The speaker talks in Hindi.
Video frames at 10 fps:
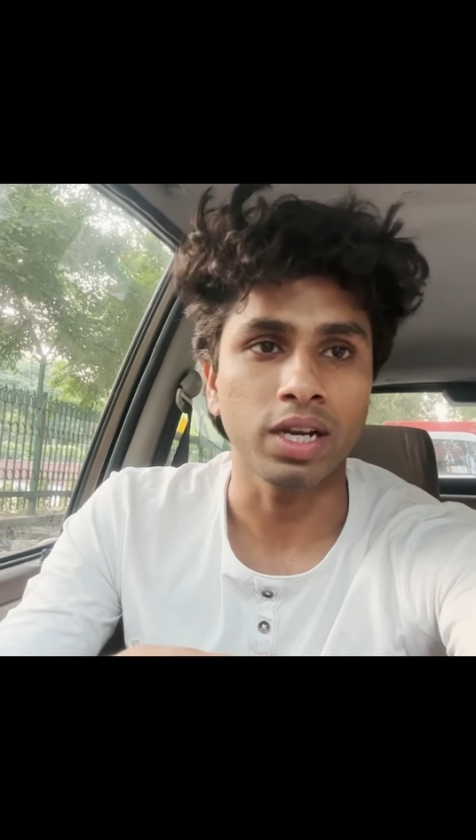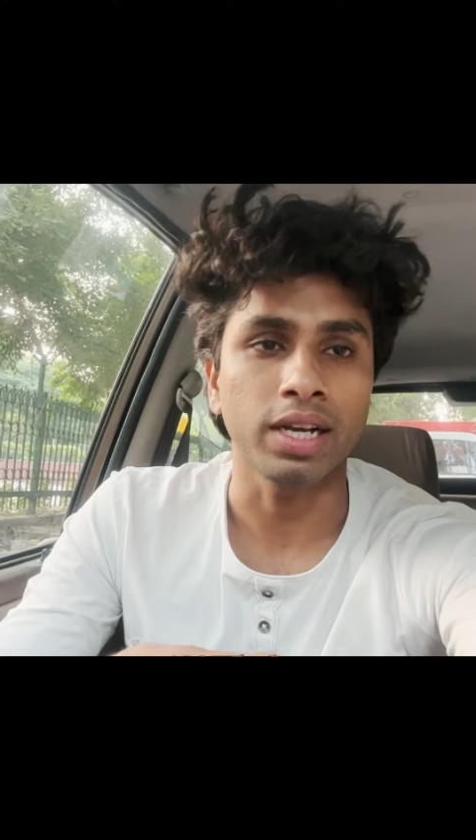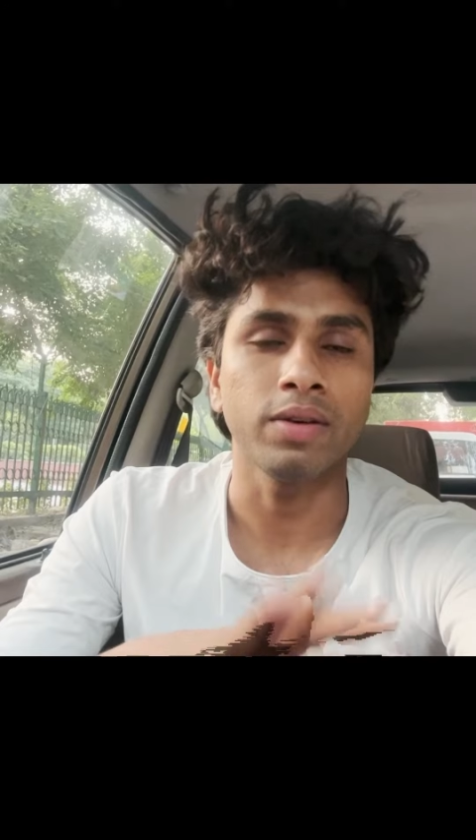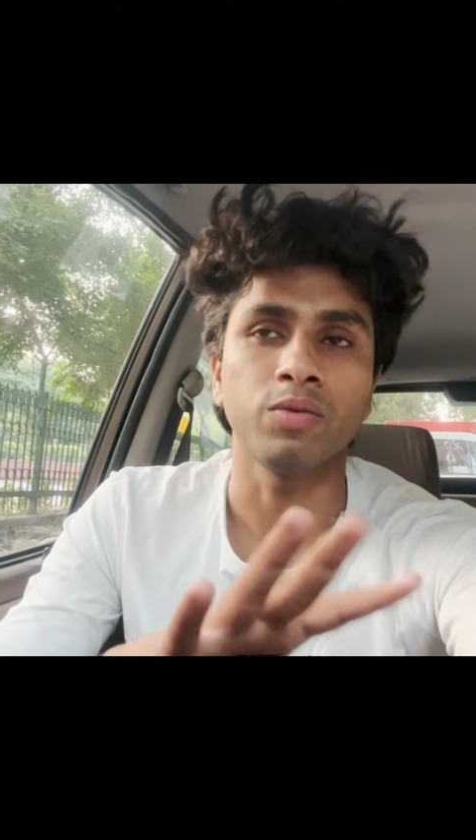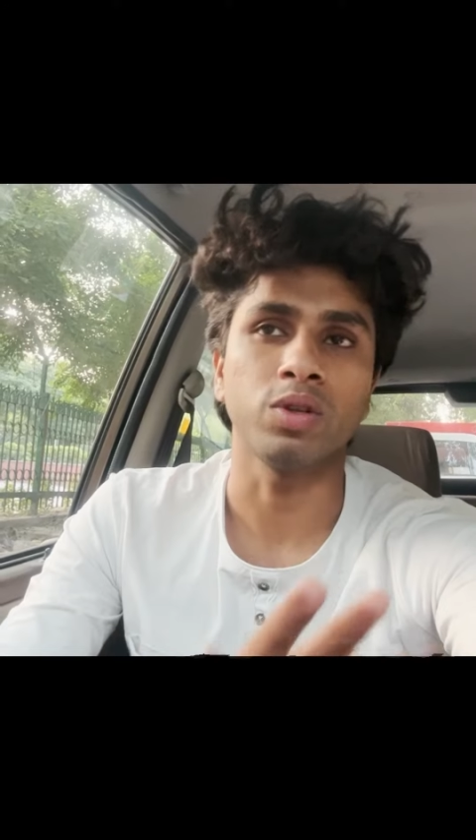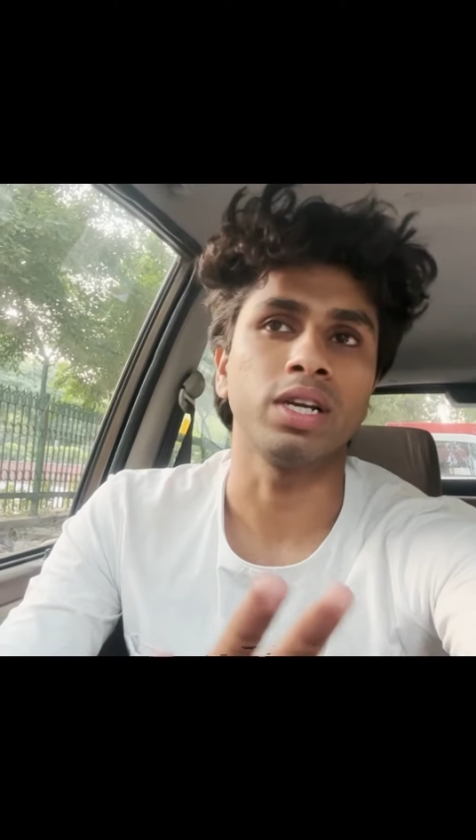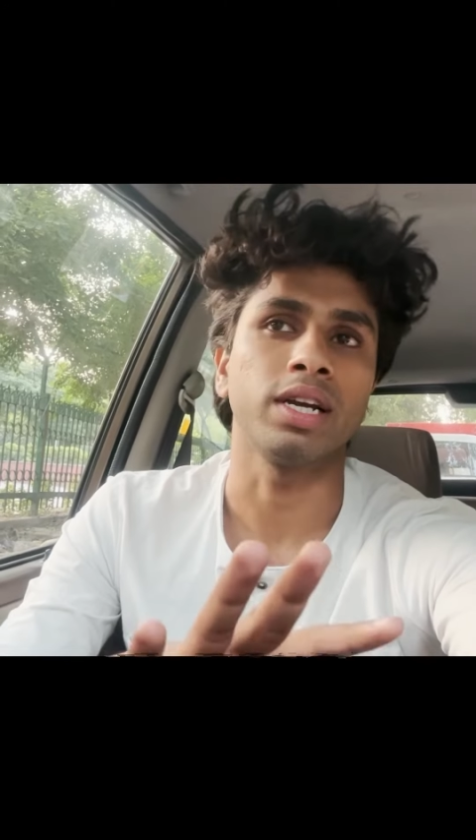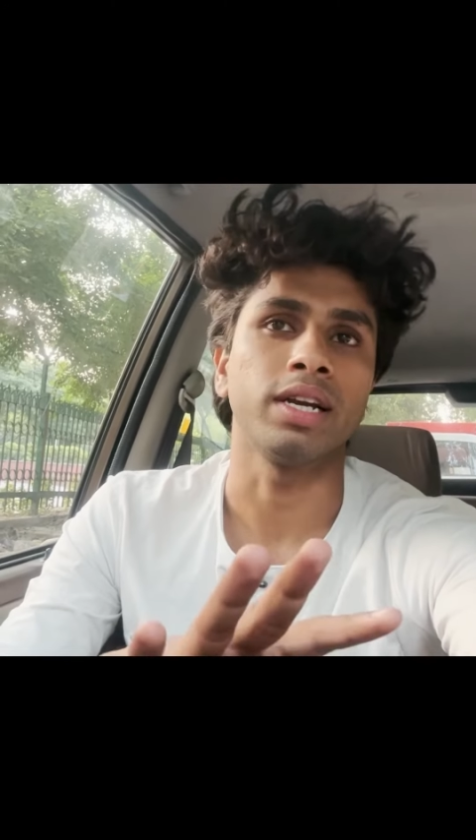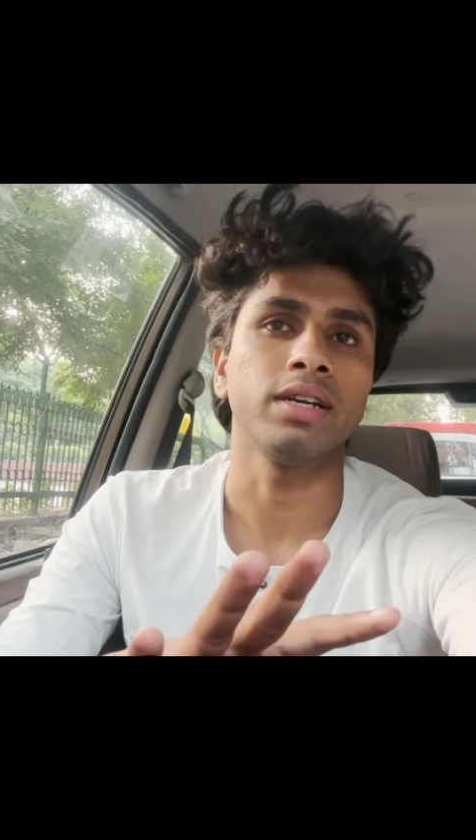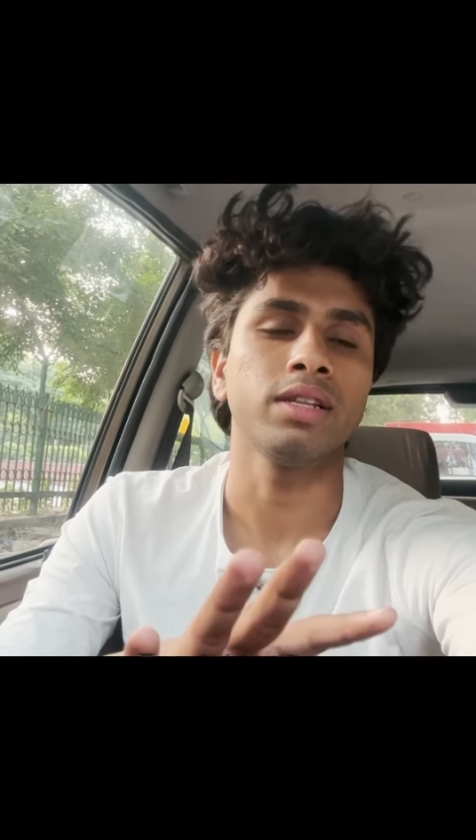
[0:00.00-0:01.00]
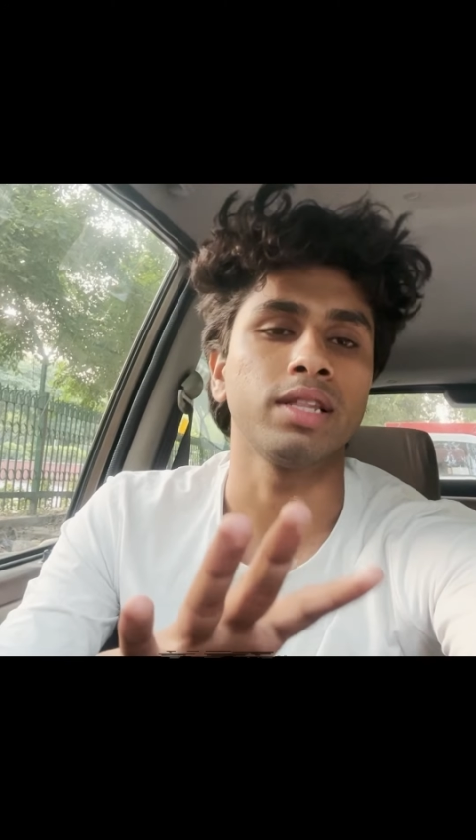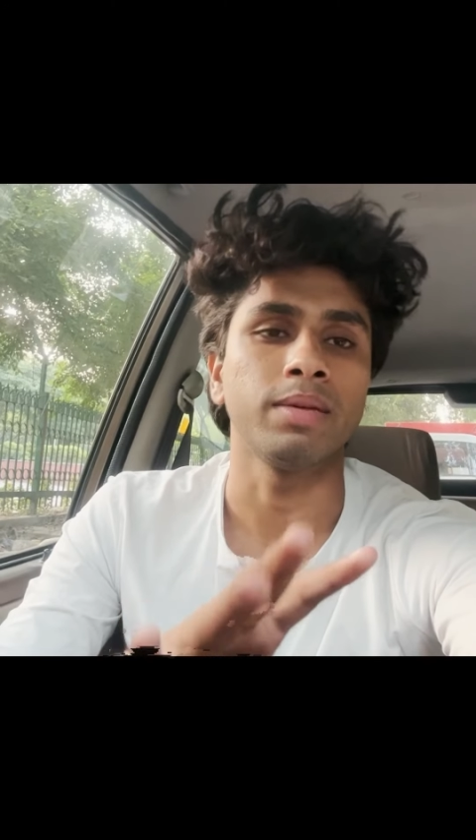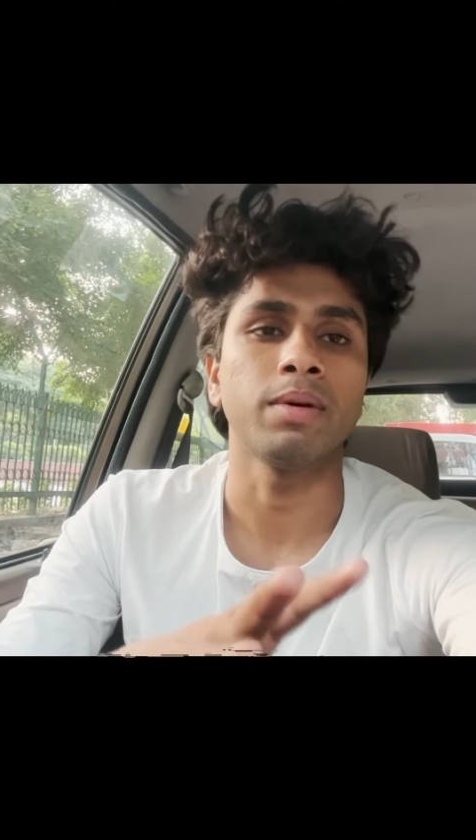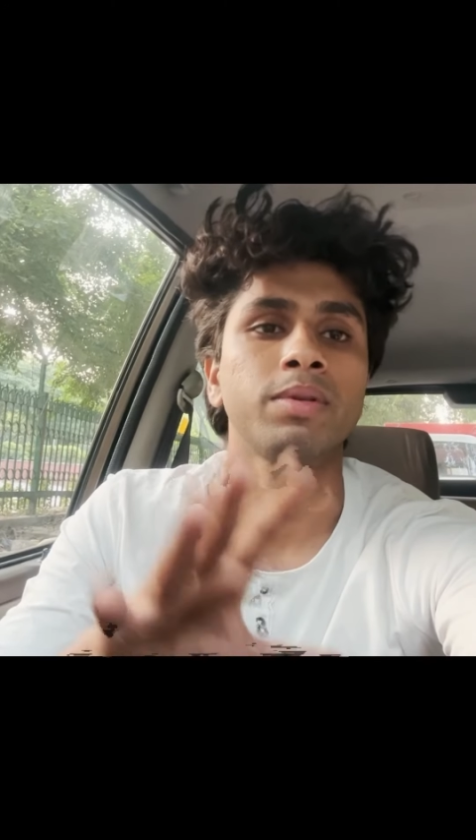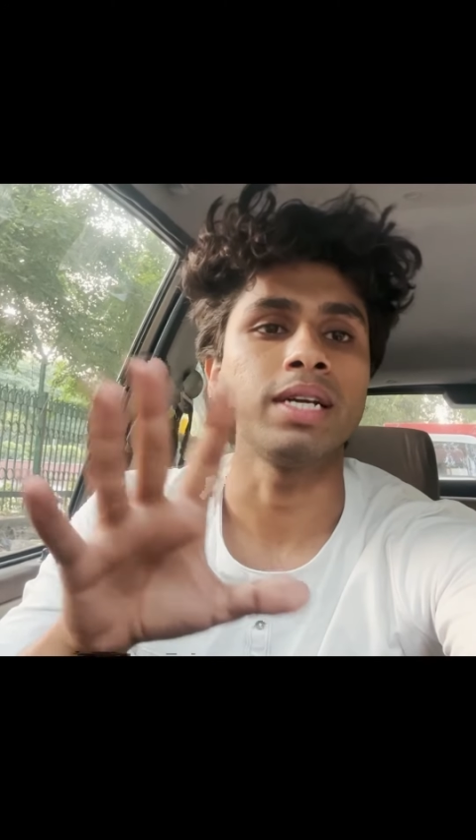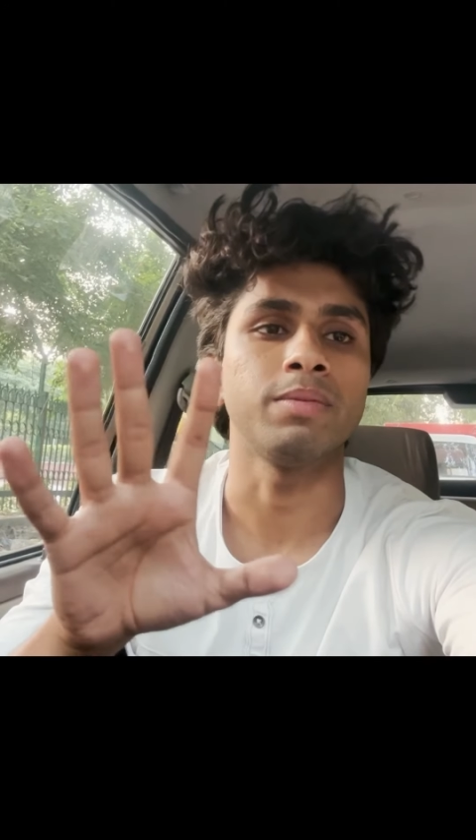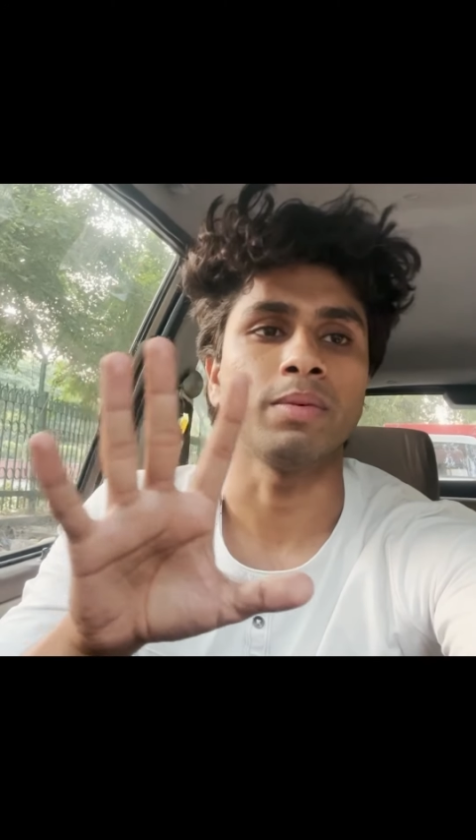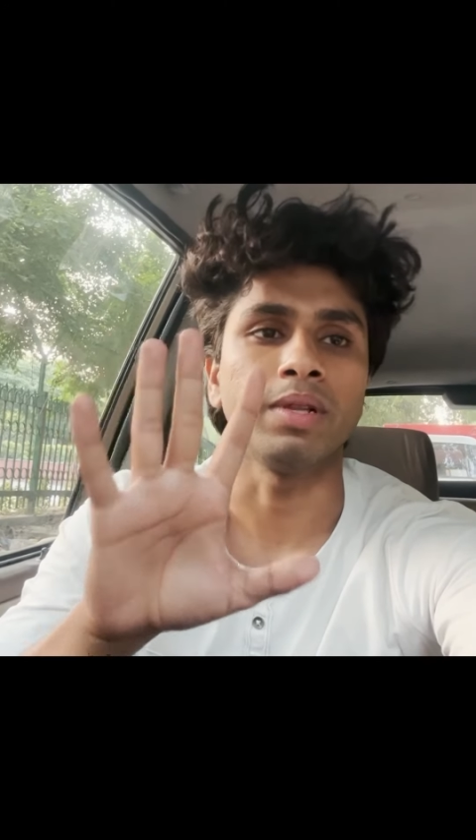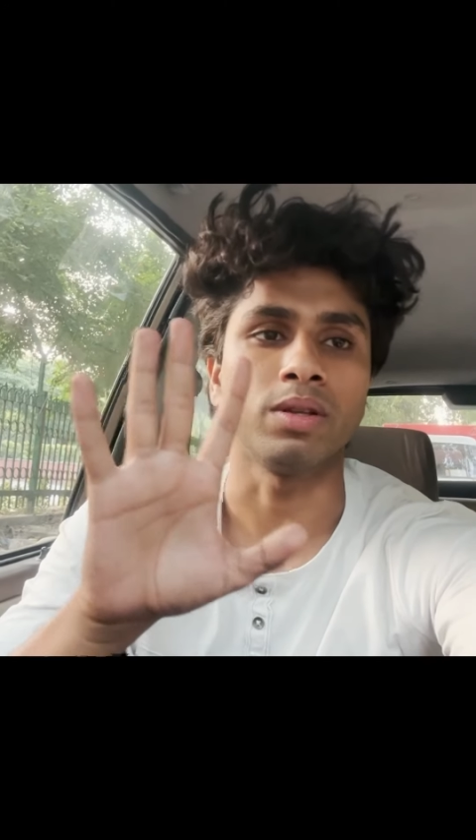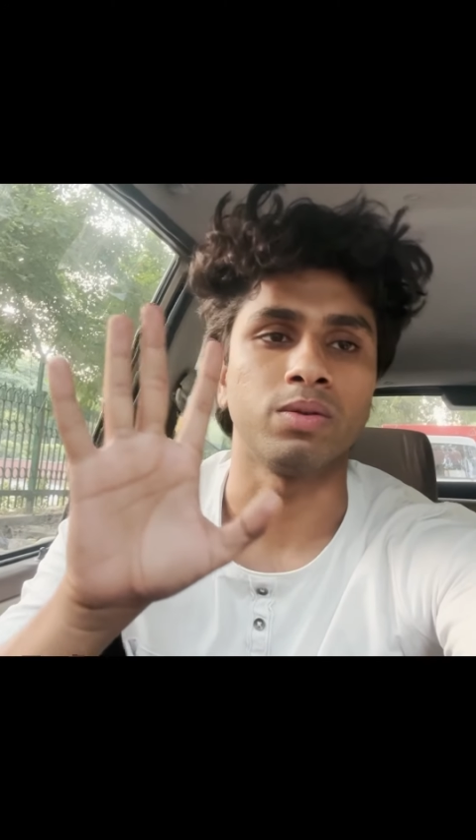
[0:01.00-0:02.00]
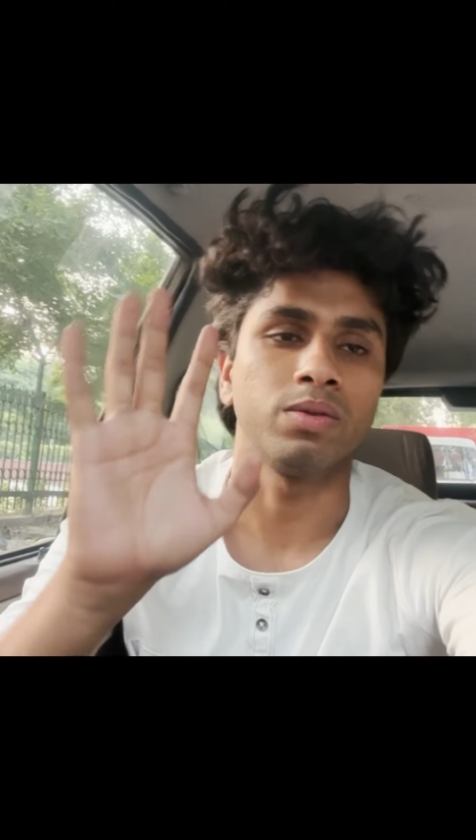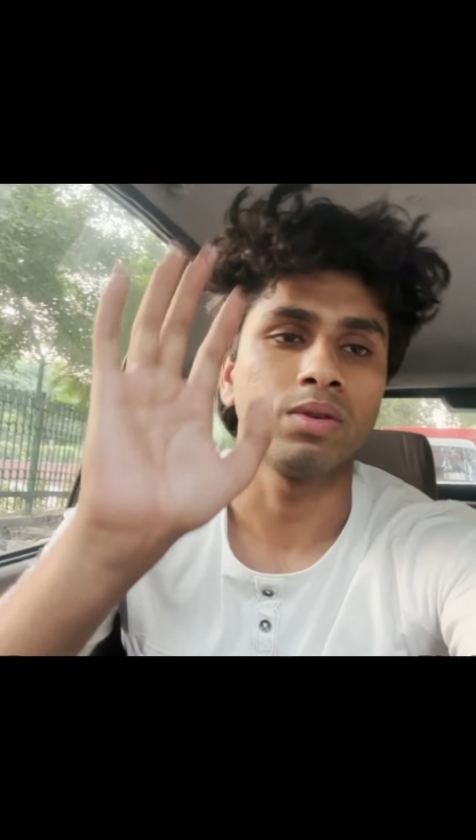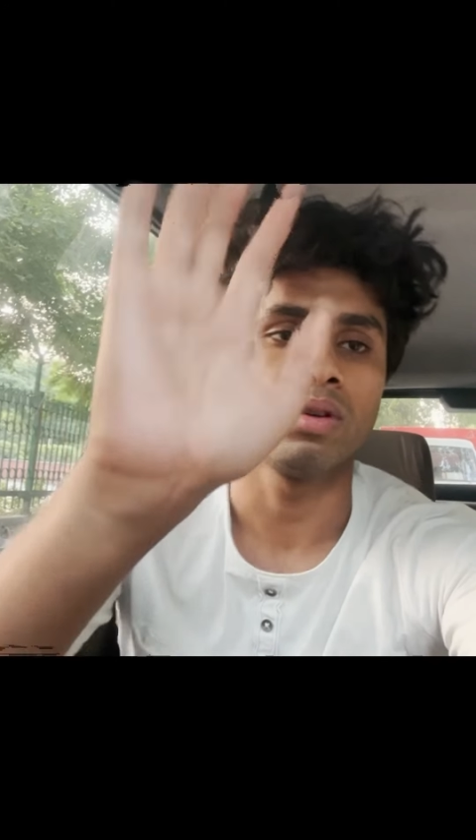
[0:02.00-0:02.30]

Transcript: दिखेगी वो देख लेना धन मैं आपसे एंड में मिलता हूँ